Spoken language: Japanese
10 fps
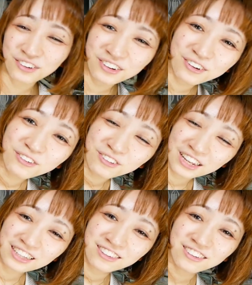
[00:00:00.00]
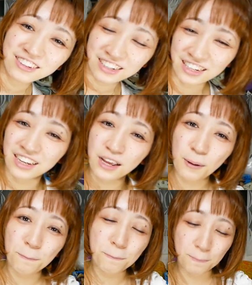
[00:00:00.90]
ということでついに
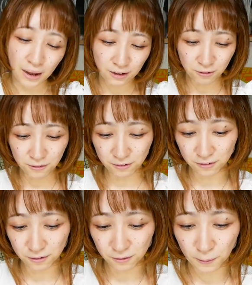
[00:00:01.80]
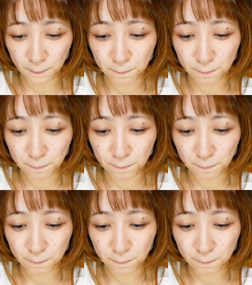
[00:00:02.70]
あのー、